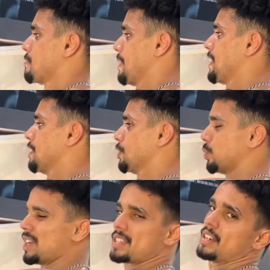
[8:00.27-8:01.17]
में भाई
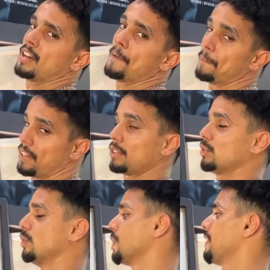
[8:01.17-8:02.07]
थोड़ा सा पेन
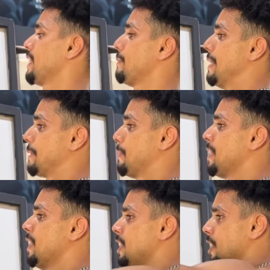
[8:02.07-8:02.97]
तो होने वाला है बैग
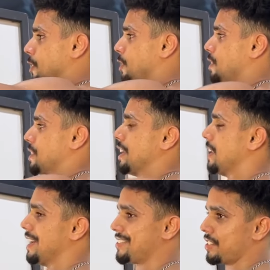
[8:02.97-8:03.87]
में और
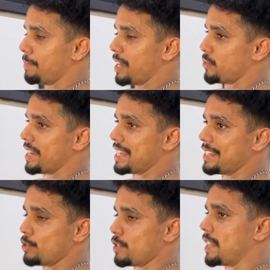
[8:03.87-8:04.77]
लास्ट ये पांचवा
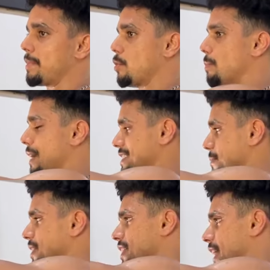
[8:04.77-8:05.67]
एक्सरसाइज है उसके बाद आपको हम
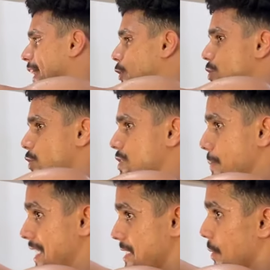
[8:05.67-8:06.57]
बाइसअप करके दिखाएंगे कौन सी कौन सी
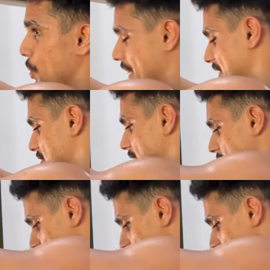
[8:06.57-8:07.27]
बाइसअप आपको करनी चाहिए